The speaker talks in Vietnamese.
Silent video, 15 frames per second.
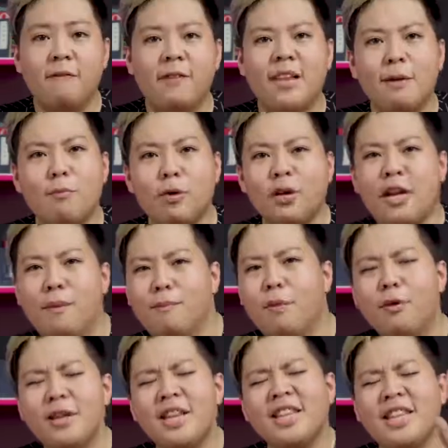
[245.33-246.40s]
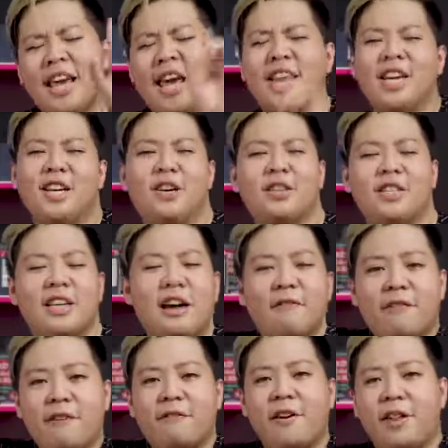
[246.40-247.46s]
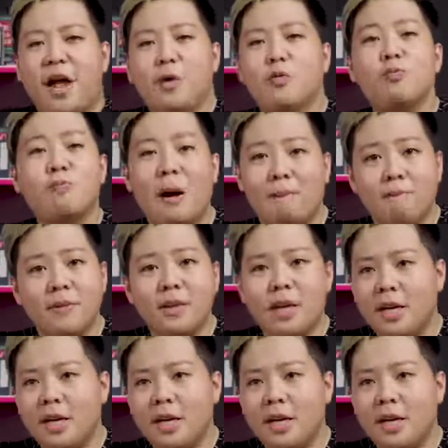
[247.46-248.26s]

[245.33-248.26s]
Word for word: và thêm một điểm bonus nhẹ nữa đó chính là về phần là nút bấm